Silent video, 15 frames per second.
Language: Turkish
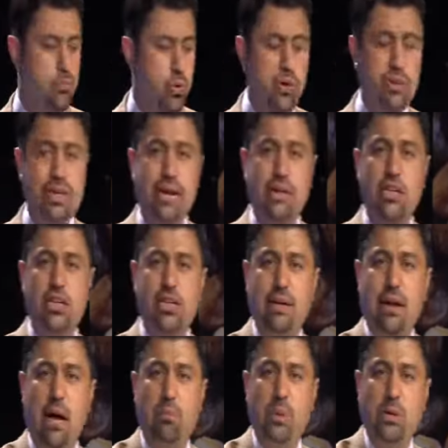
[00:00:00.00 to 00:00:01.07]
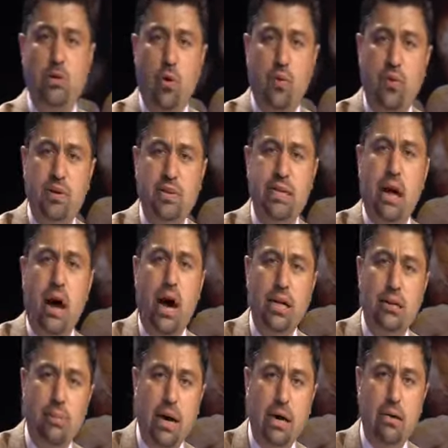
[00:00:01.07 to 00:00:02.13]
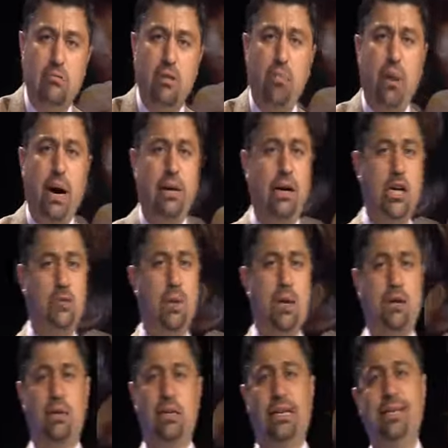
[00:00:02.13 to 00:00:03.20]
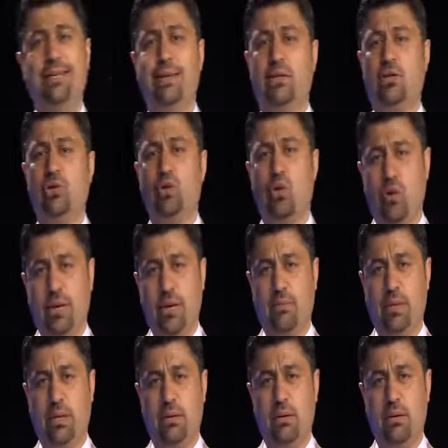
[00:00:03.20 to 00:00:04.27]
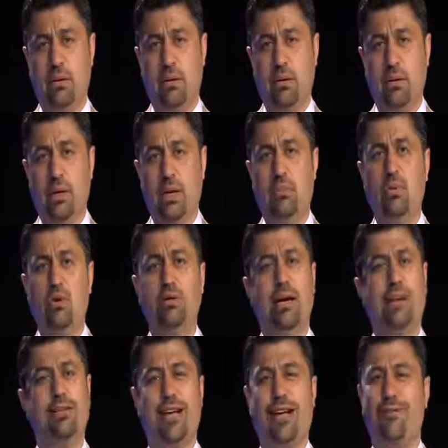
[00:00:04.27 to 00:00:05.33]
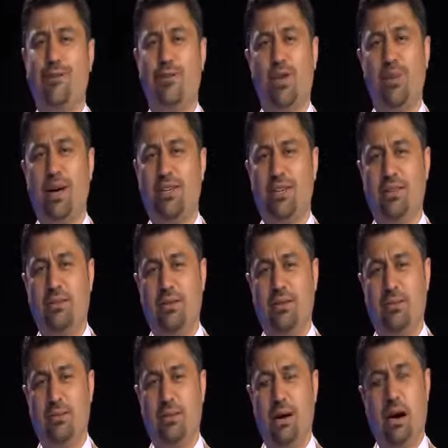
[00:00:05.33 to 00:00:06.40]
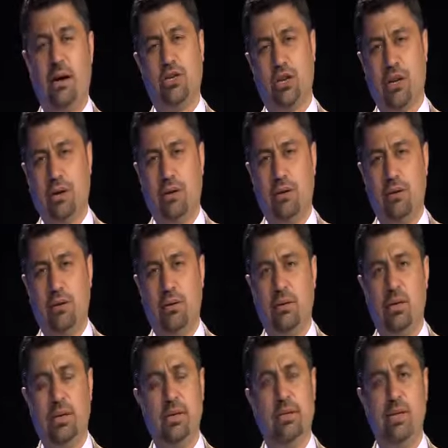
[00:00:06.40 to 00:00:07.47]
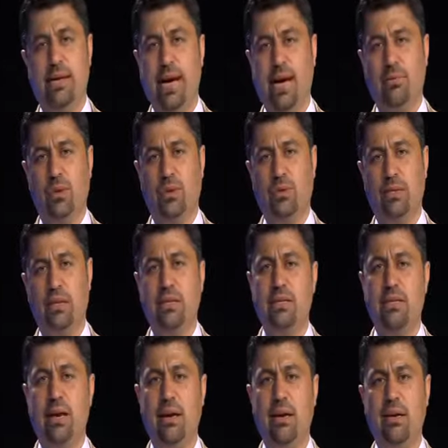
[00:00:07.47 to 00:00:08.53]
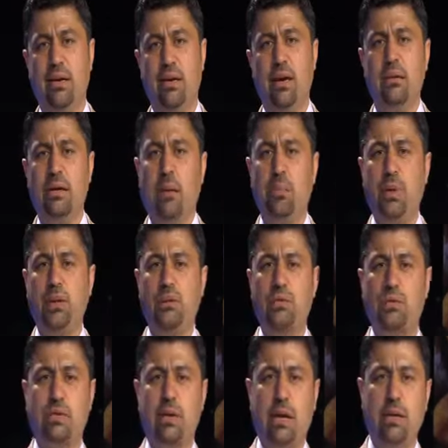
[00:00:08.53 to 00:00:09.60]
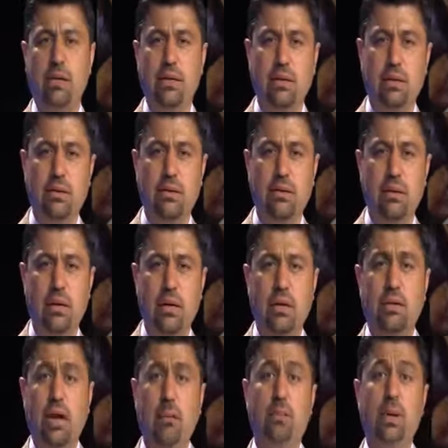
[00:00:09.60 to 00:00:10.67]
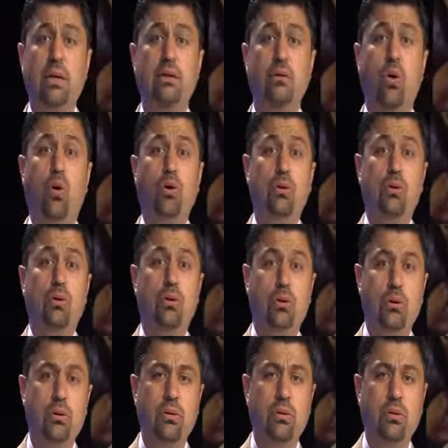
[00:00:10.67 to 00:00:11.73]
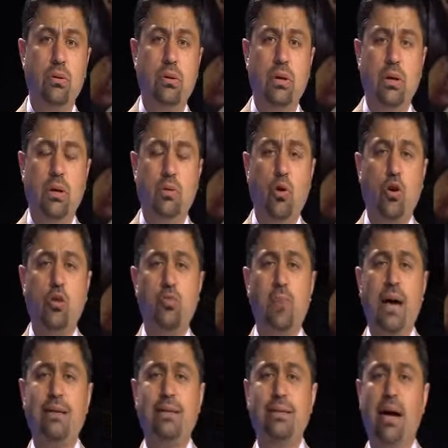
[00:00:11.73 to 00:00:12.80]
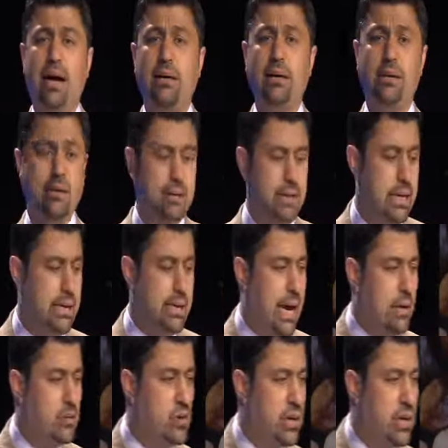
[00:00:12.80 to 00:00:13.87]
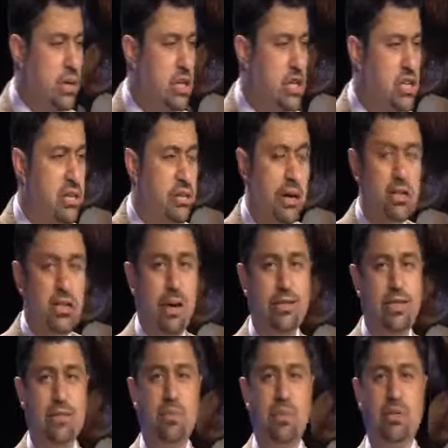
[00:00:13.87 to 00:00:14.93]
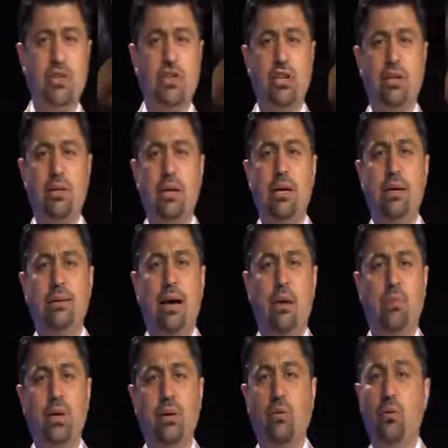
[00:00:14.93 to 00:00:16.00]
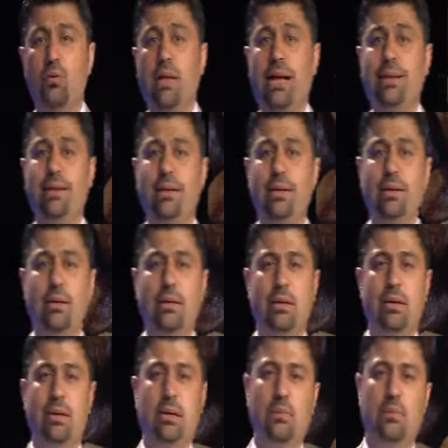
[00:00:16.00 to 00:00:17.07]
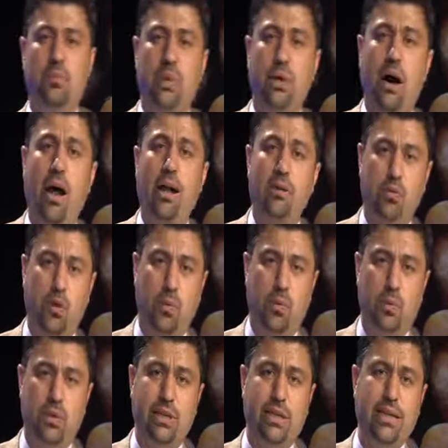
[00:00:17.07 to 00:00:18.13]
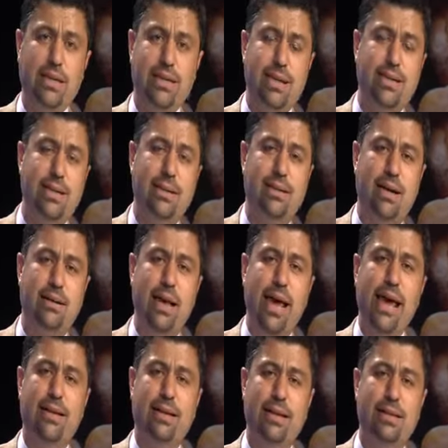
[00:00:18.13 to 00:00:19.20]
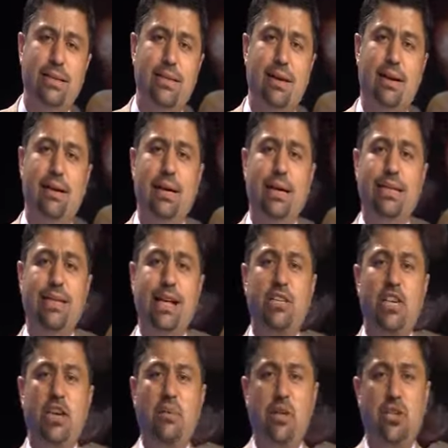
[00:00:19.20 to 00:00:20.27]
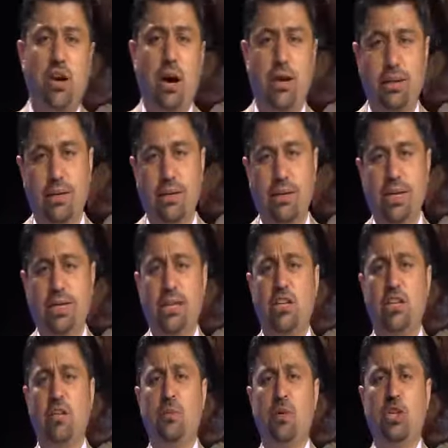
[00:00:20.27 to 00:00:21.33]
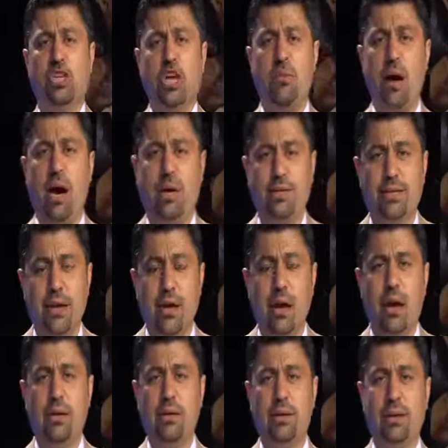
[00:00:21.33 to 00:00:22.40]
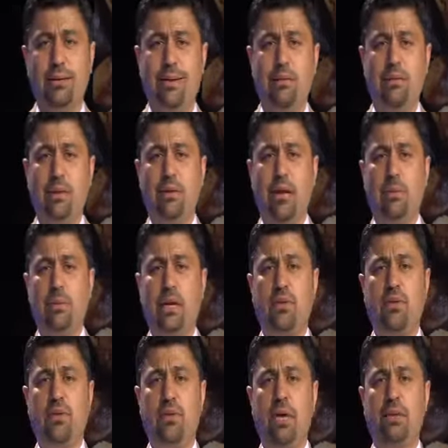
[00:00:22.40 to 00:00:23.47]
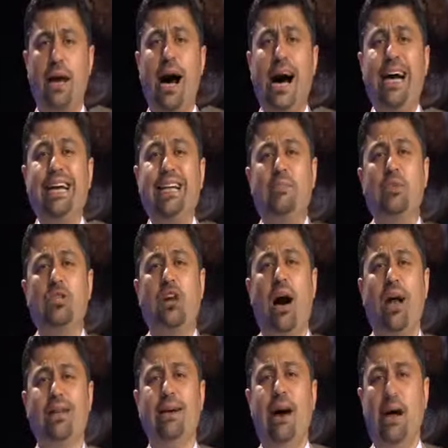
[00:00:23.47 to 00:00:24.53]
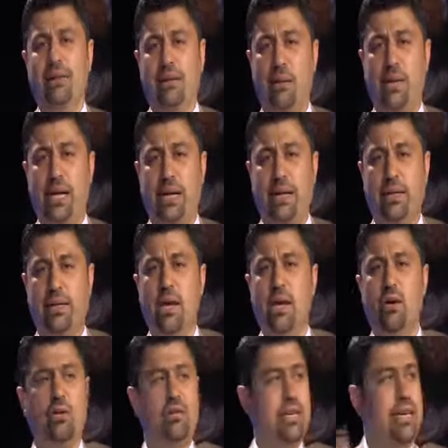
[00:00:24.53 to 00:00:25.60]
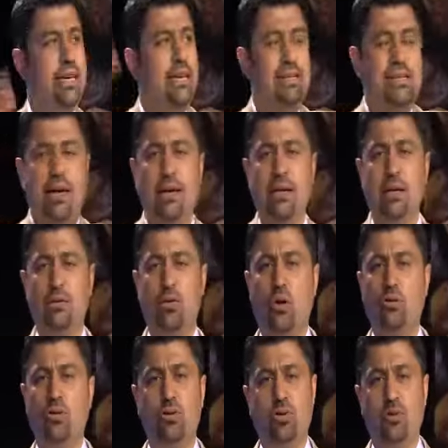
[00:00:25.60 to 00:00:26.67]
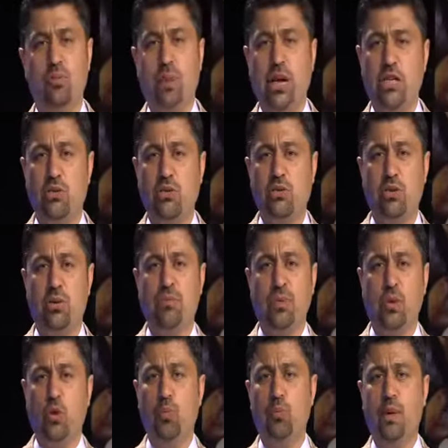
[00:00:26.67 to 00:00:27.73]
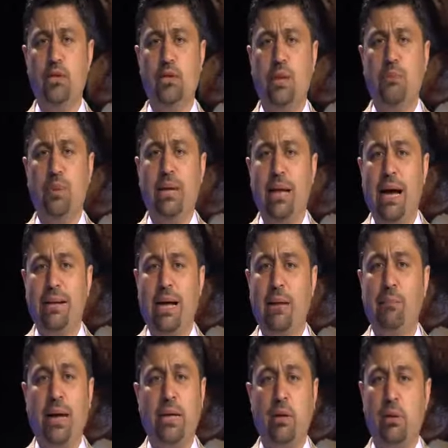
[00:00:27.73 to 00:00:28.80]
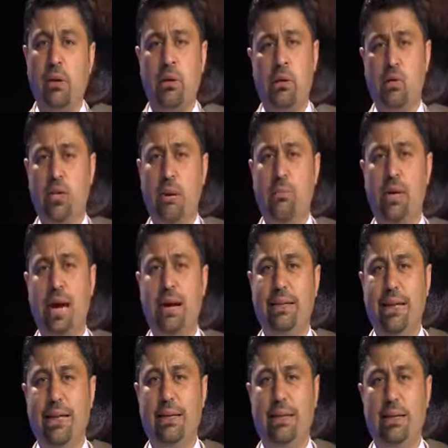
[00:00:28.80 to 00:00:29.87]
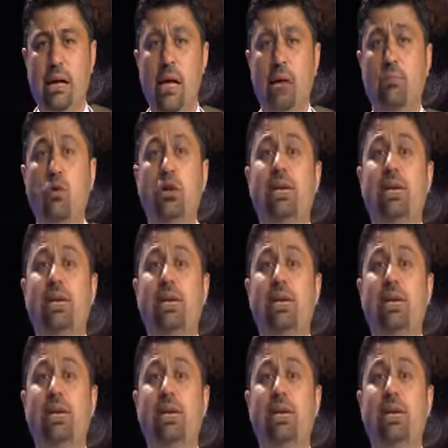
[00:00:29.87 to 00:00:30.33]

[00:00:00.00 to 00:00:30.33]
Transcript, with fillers: Bu yüzden işte Rabbin sofrasını anmak ve paylaşmak kilise için çok önemli. Bu yüzden sarhoş olmak için haşa kiliseye gelmiyoruz. Kilise Rabbin kutsallığının, Rabbin doğruluğunun, görünmez Tanrı'nın yeryüzündeki işlerin açığa çıkması için Rabbin kullandığı bir halk topluluğu. Kilise zaten eklesiye seçilmiş halk, seçilmiş cemaat, Allah tarafından, Rab tarafından ayrılmış halk anlamına gelir. Yoksa kilise dört sütun, beş sütun, kubbesi olan binadan betona oluşan bir yer değildir. Bu